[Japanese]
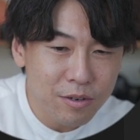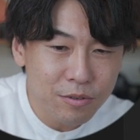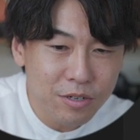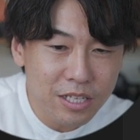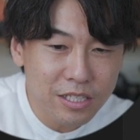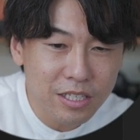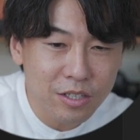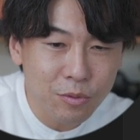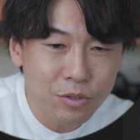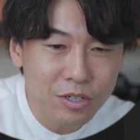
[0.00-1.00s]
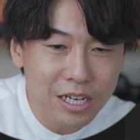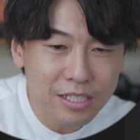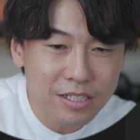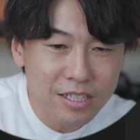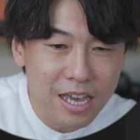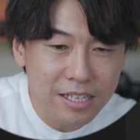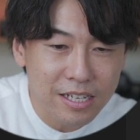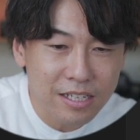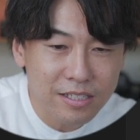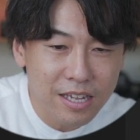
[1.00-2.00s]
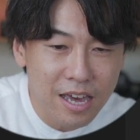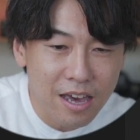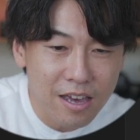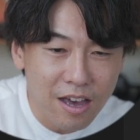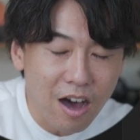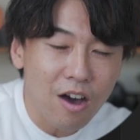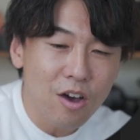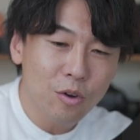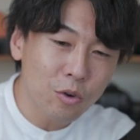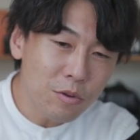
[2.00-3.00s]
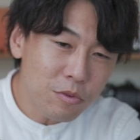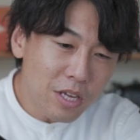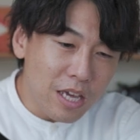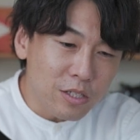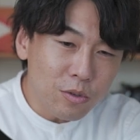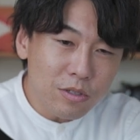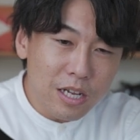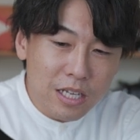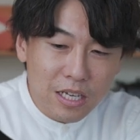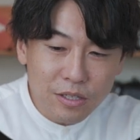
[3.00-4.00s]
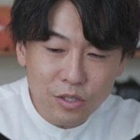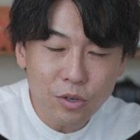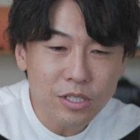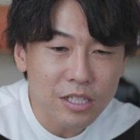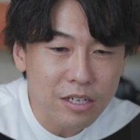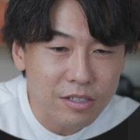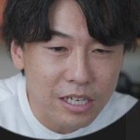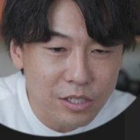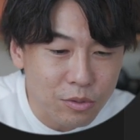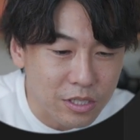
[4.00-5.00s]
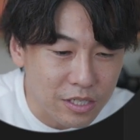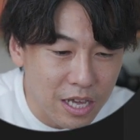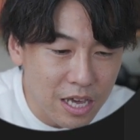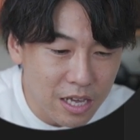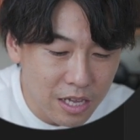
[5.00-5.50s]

フル HD のフル画質で再生あこれもねそんなにストレスなくできそうですね